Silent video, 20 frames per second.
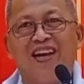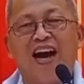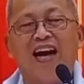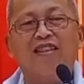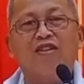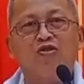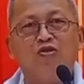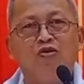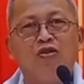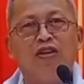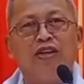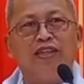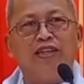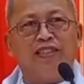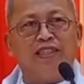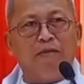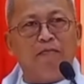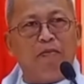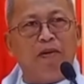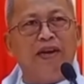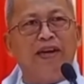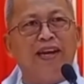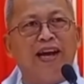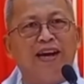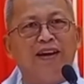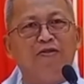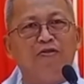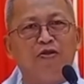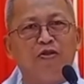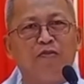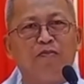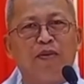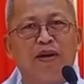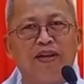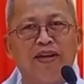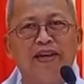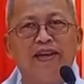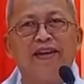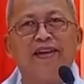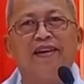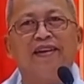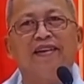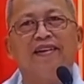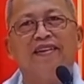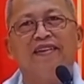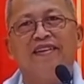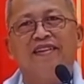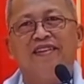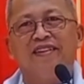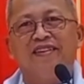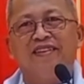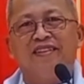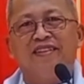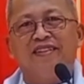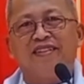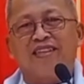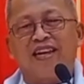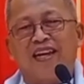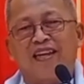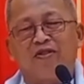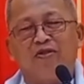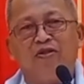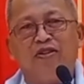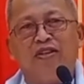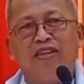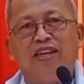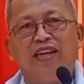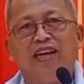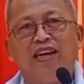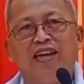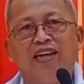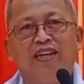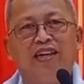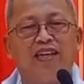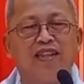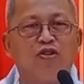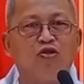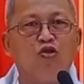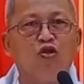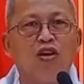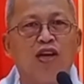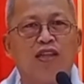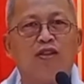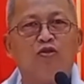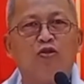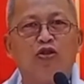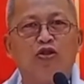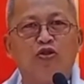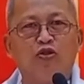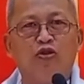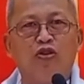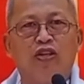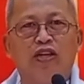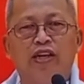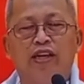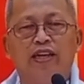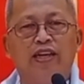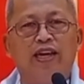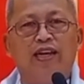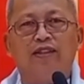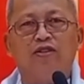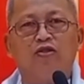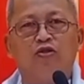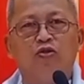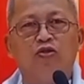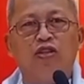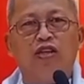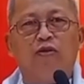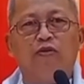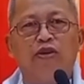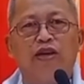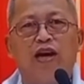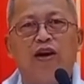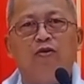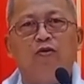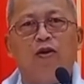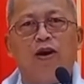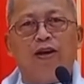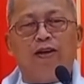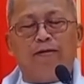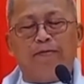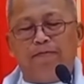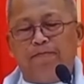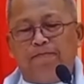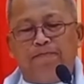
Atong disiplinahon pader kay kun dili nato latusod di nato yaw-yawan.